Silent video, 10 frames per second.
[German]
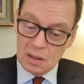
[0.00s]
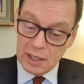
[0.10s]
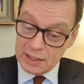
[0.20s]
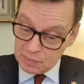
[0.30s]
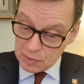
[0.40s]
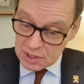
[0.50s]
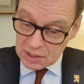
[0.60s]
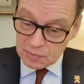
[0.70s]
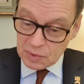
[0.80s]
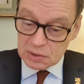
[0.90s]
Halten wir uns
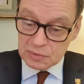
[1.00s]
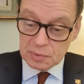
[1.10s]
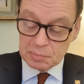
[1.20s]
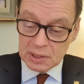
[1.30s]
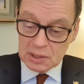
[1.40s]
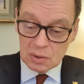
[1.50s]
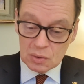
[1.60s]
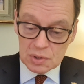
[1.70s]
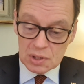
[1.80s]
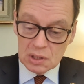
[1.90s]
an die Worte von Pater
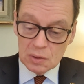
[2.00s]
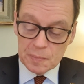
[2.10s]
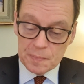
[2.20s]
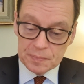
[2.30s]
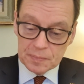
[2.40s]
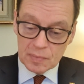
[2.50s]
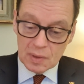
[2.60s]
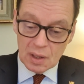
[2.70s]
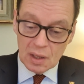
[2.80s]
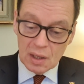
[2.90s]
Augustinum.
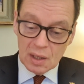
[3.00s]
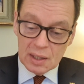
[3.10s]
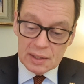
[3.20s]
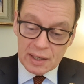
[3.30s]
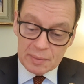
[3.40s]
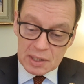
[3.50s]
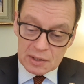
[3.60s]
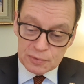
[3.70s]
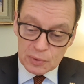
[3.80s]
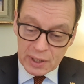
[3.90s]
Da mir
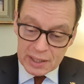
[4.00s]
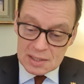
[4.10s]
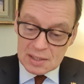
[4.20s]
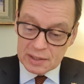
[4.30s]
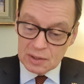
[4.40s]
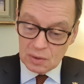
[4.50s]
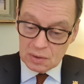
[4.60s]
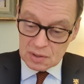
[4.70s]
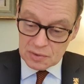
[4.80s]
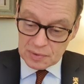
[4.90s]
in Florenz eine
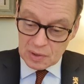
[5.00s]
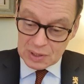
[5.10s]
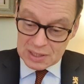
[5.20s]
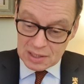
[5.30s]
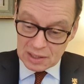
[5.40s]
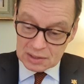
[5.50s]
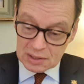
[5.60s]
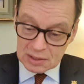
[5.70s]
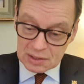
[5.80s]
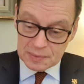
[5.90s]
Ordensfrau
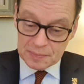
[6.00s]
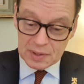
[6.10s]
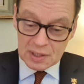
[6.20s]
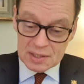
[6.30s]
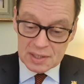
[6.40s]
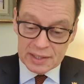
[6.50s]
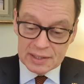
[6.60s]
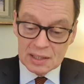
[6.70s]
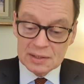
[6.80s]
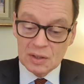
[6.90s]
gesagt hatte, ihr sei
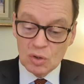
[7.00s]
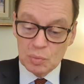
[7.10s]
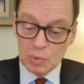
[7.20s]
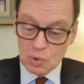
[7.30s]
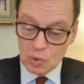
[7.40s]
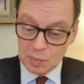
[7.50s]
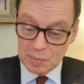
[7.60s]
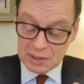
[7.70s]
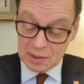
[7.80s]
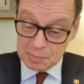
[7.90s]
nach der Kommunion
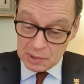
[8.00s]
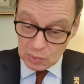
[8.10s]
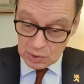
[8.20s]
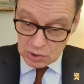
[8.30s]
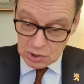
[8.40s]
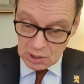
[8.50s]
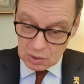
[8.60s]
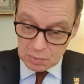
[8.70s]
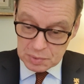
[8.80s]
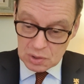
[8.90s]
Pater Pio
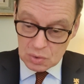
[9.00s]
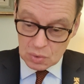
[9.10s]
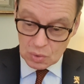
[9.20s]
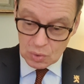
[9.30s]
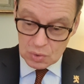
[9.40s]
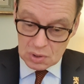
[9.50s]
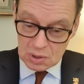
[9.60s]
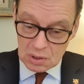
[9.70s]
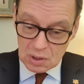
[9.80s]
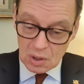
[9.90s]
erschienen, um sie zu
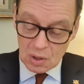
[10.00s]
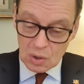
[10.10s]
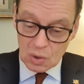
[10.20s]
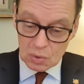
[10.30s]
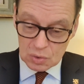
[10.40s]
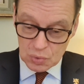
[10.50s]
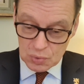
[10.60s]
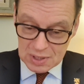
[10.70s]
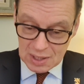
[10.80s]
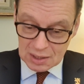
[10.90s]
trösten und
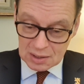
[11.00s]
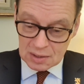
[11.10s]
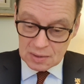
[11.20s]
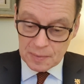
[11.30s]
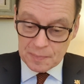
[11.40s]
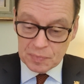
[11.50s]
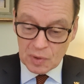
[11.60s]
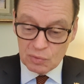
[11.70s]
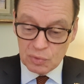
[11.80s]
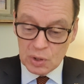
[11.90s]
zu segnen,
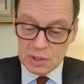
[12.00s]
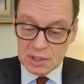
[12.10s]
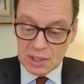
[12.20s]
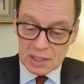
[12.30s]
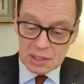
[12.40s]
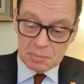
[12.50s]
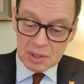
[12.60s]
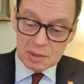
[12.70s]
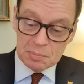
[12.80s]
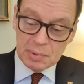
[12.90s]
wollte ich
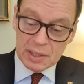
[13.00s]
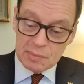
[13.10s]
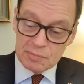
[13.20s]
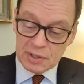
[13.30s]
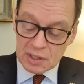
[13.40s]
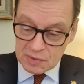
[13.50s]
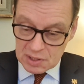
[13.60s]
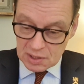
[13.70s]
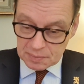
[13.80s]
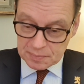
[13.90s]
mich bei ihm
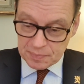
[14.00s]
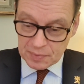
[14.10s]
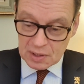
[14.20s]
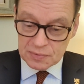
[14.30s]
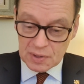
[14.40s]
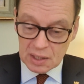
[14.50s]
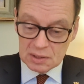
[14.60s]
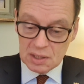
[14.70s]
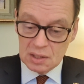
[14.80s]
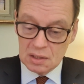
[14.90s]
vergewissern. Ich
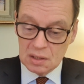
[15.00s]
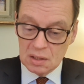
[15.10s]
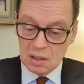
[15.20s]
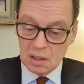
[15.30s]
fragte ihn,